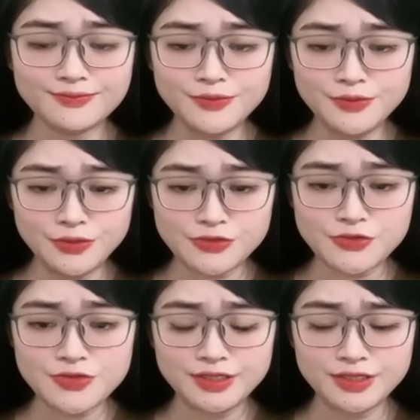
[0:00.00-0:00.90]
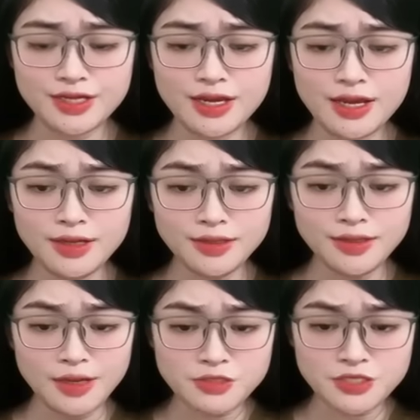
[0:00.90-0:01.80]
Được rồi, khi
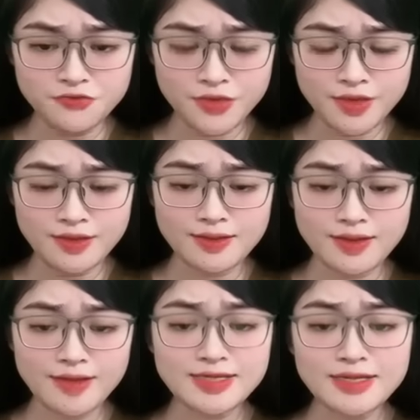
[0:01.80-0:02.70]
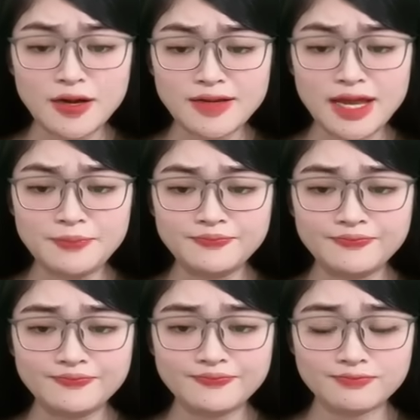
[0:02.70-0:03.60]
nào trở về anh sẽ đón em.
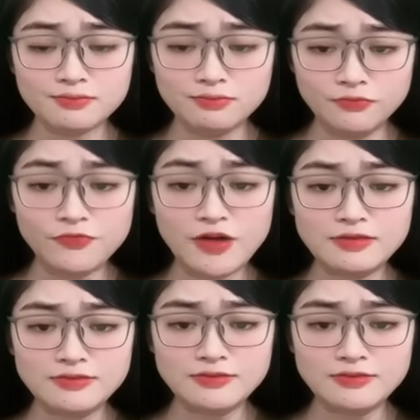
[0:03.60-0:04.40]
Vâng.